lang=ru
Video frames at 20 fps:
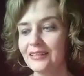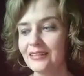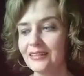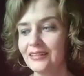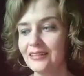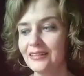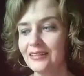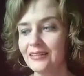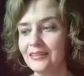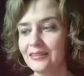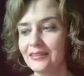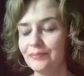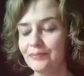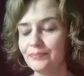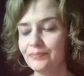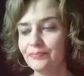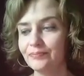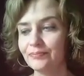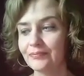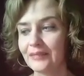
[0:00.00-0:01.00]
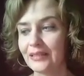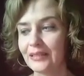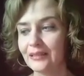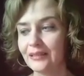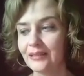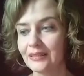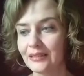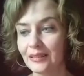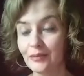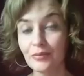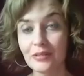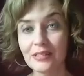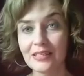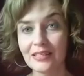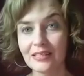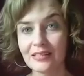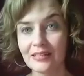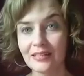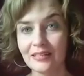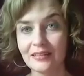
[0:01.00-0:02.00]
И она мне
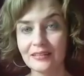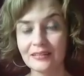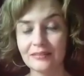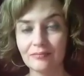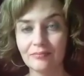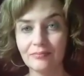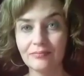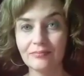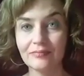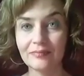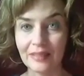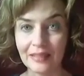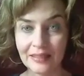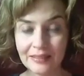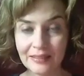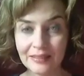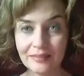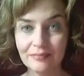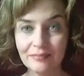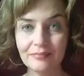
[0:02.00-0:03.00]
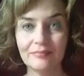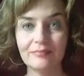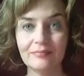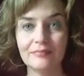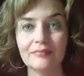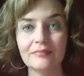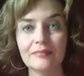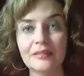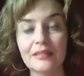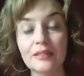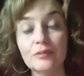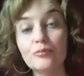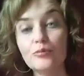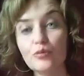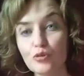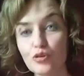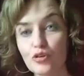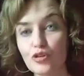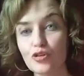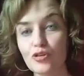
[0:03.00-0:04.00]
сказала, Таня, ты
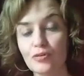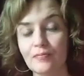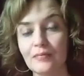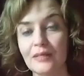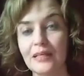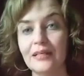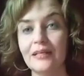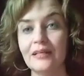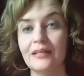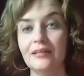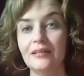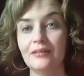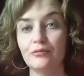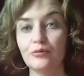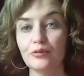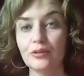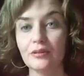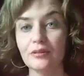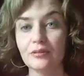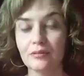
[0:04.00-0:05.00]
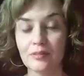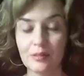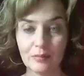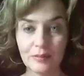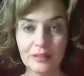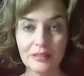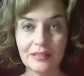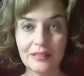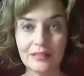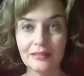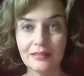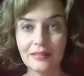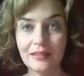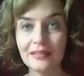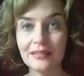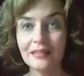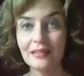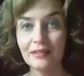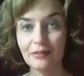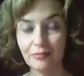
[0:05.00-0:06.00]
можешь вот смотри,
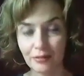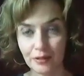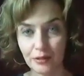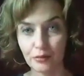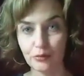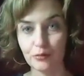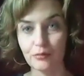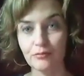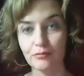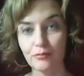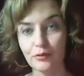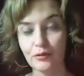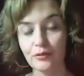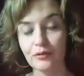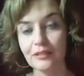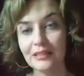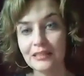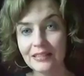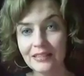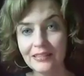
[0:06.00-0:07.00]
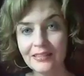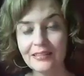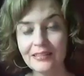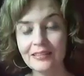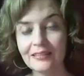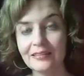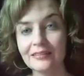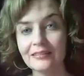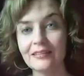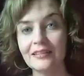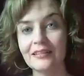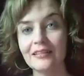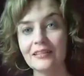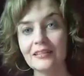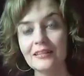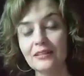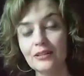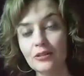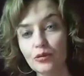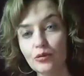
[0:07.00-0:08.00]
это твое. Вот книги –
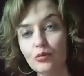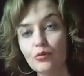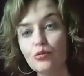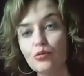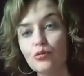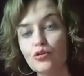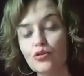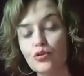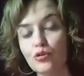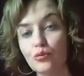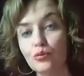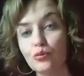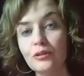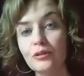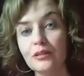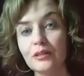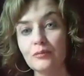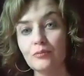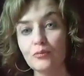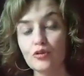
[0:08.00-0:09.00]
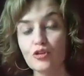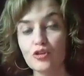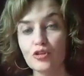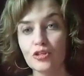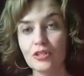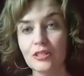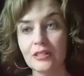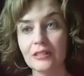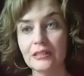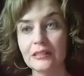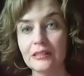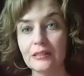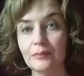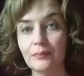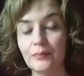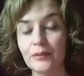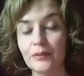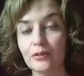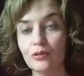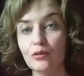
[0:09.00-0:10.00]
это то, что ты можешь делать.
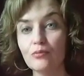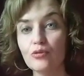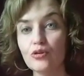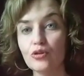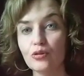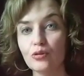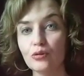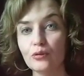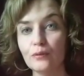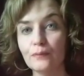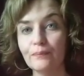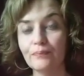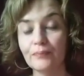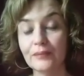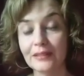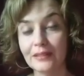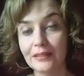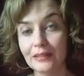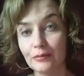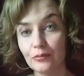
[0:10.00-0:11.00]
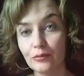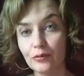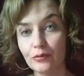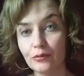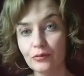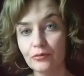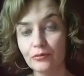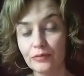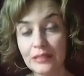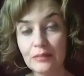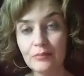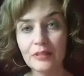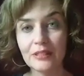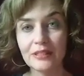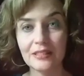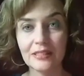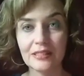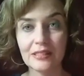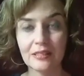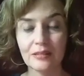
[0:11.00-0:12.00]
При том, что к тому
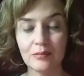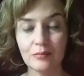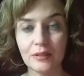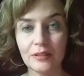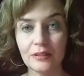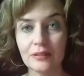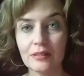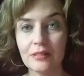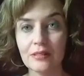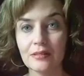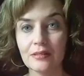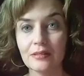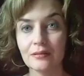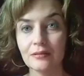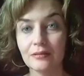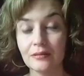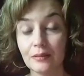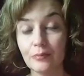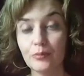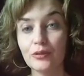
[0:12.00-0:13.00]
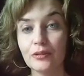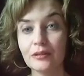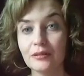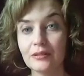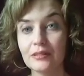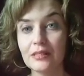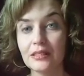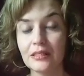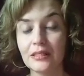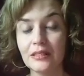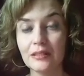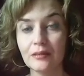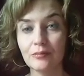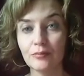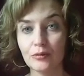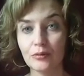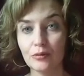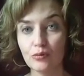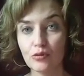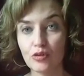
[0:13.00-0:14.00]
времени я занималась, э, работала с
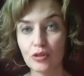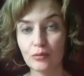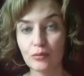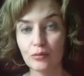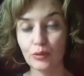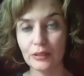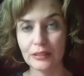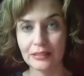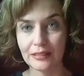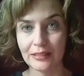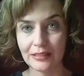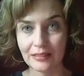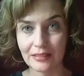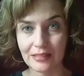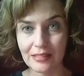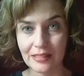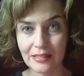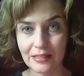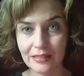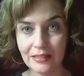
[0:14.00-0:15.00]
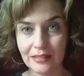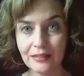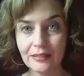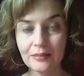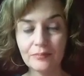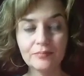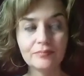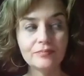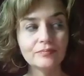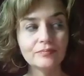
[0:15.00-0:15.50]
книгами уже более 13 лет –